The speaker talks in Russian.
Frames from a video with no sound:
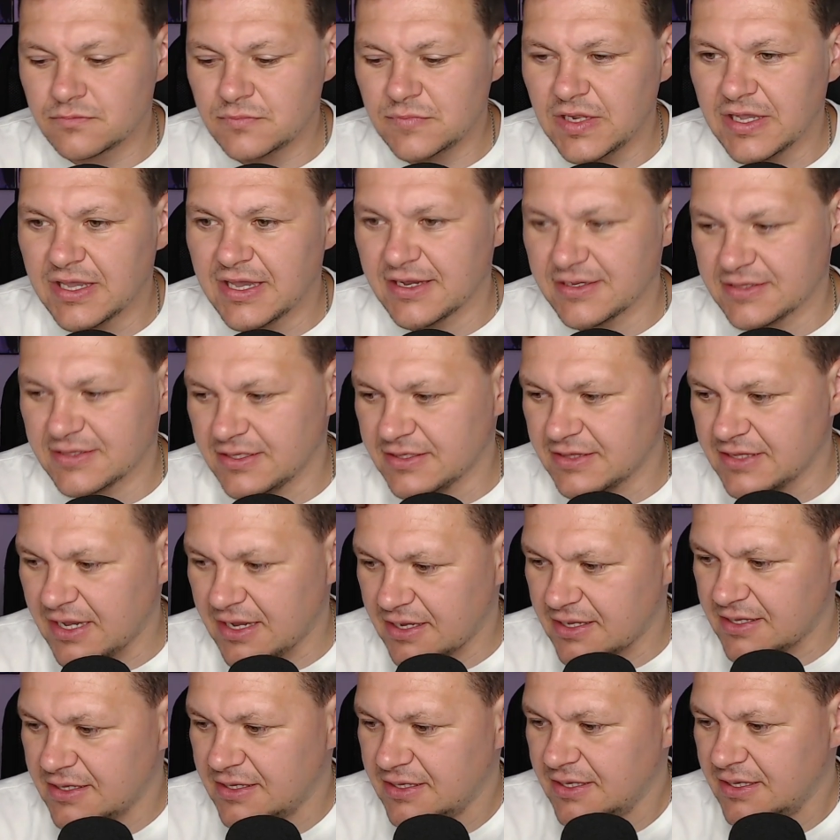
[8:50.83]
Как-то
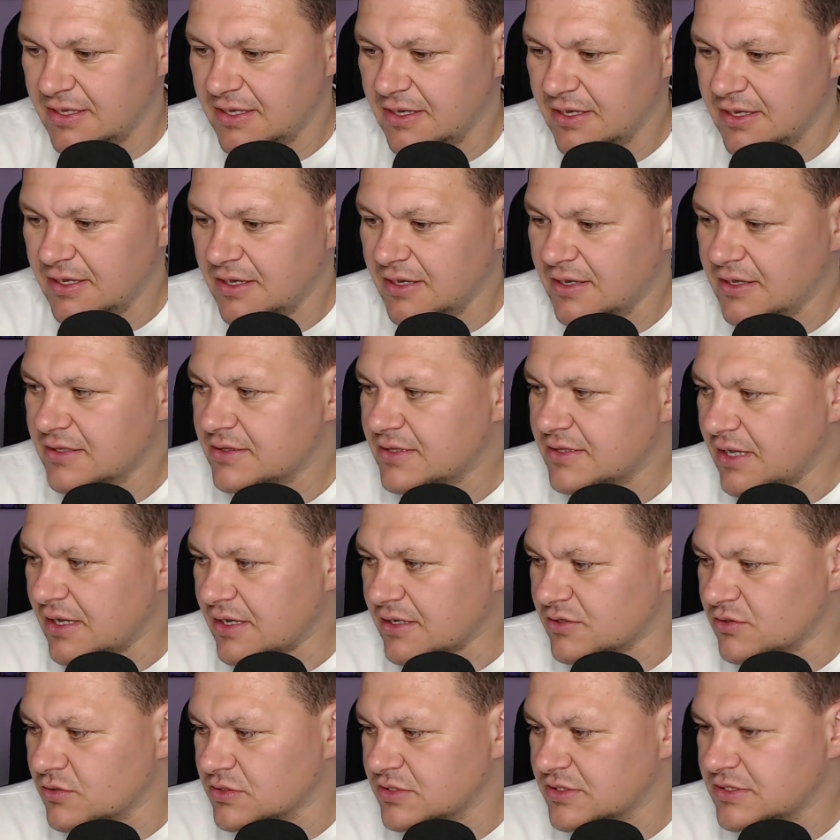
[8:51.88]
так. Так,
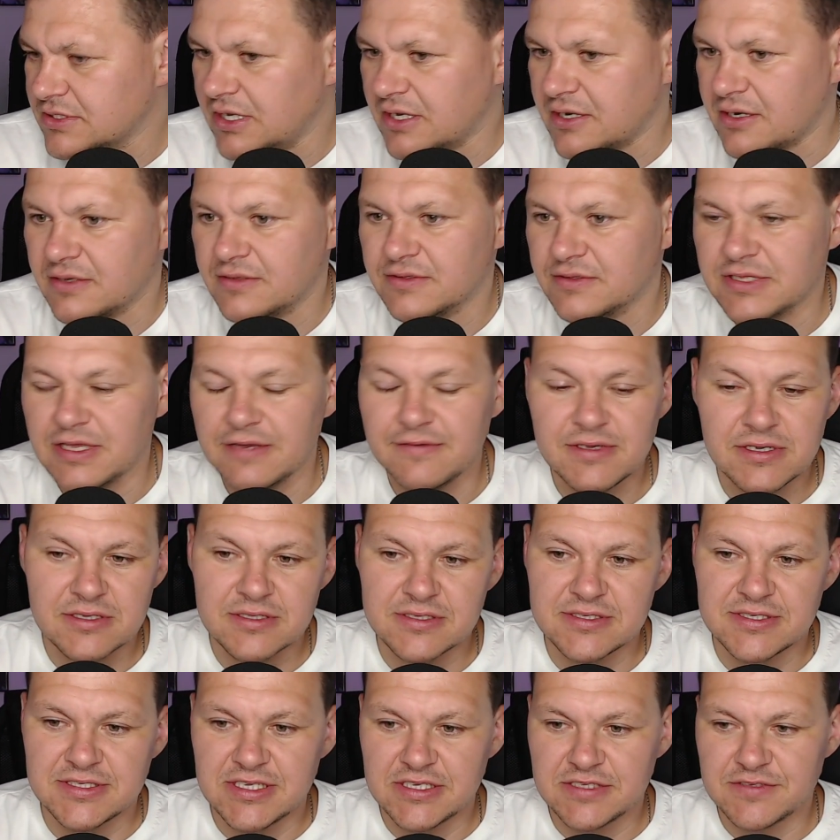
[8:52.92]
Достар, наверное,
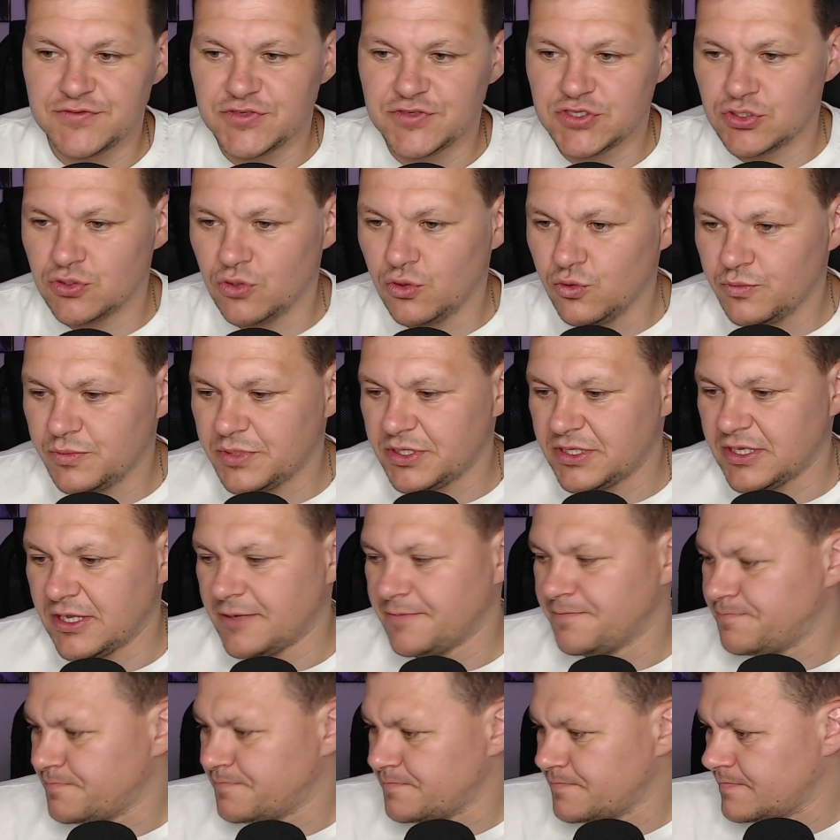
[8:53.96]
здесь все у меня.
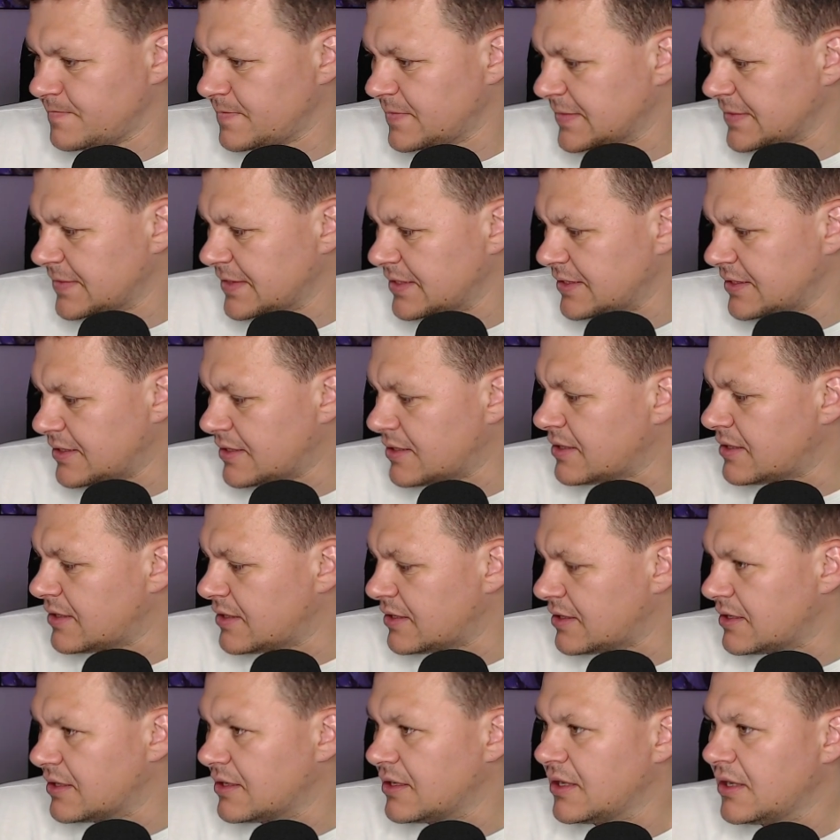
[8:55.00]

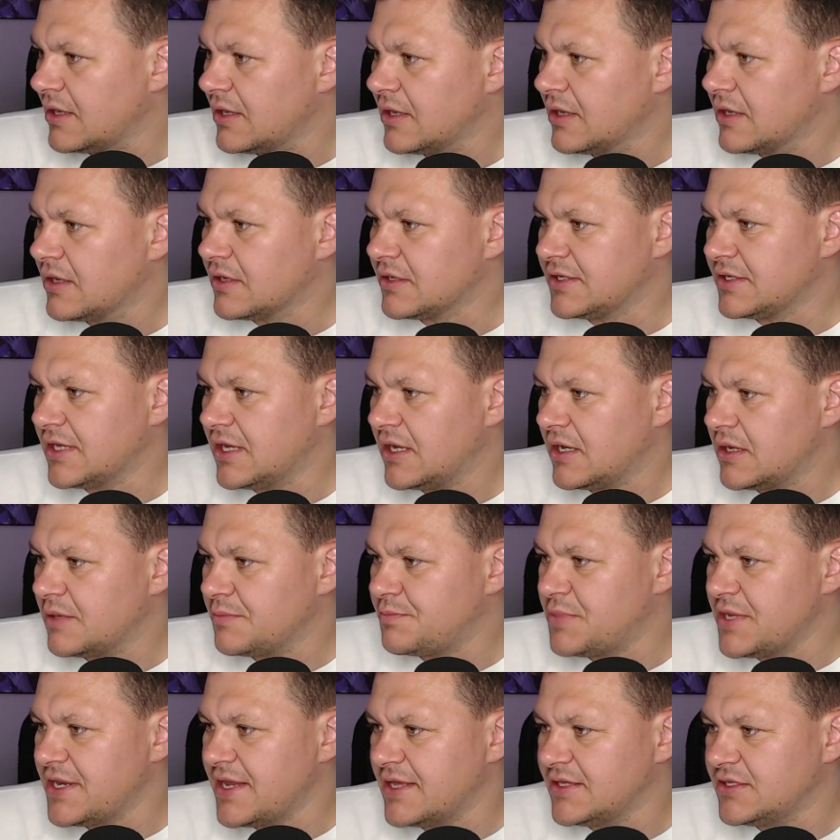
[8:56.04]
Э, я
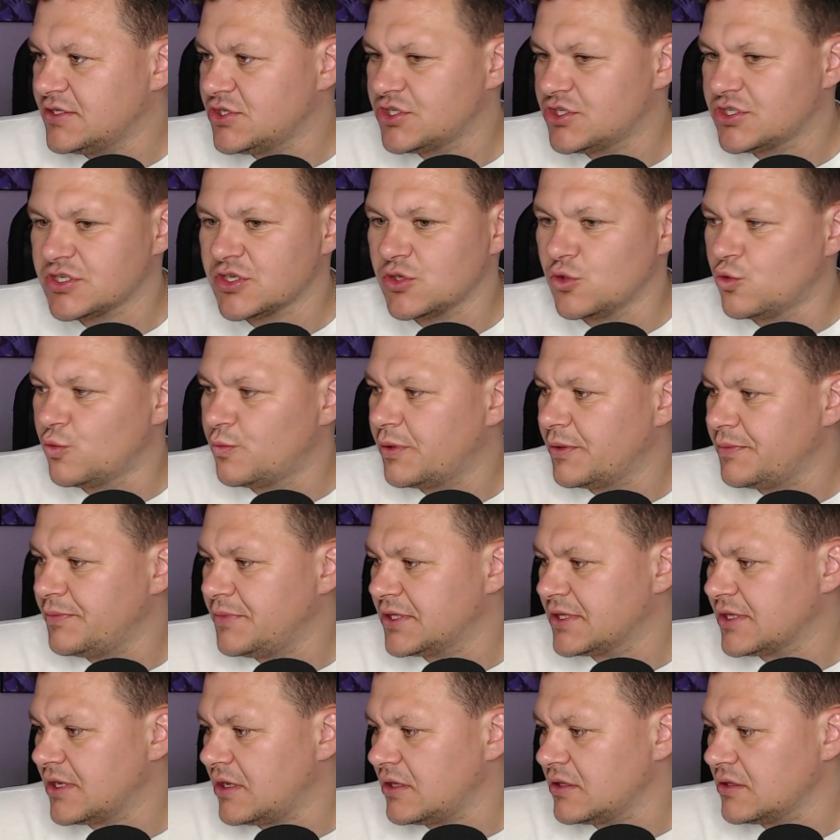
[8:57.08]
периодически
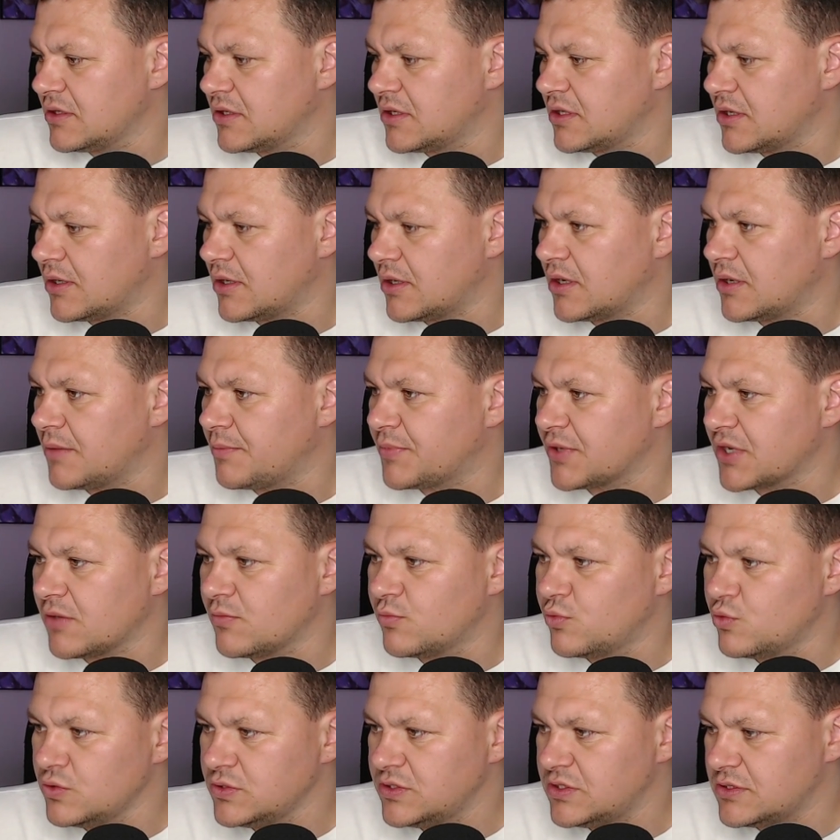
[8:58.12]
упоминал э, про
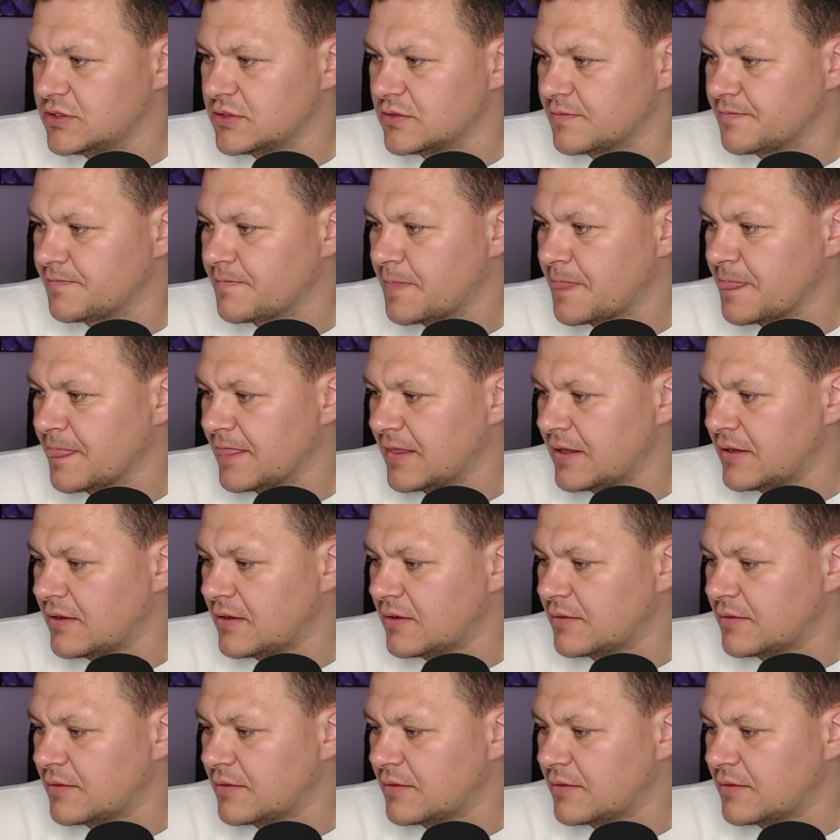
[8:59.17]
Бусти. Э,